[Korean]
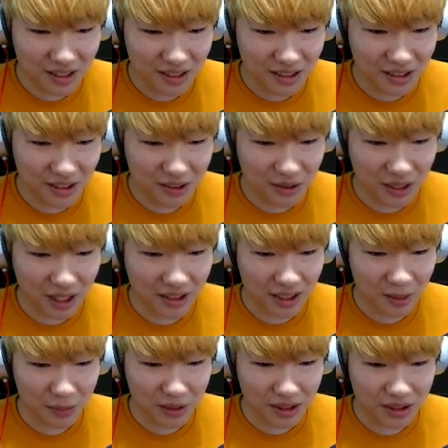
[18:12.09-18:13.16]
이래서
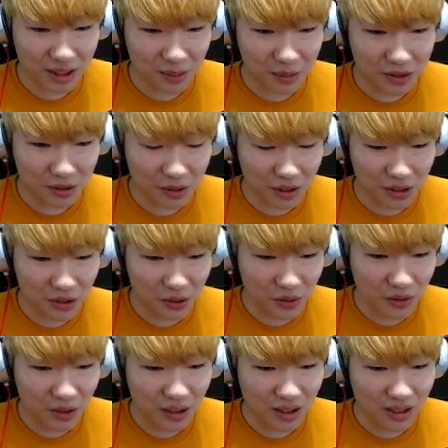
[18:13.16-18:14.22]
간달프가 스태프를 썼겠죠?
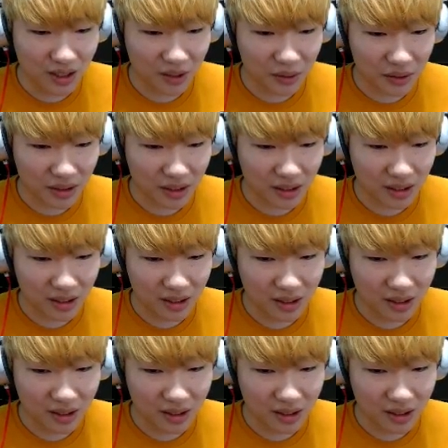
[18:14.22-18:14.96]
아 여기있다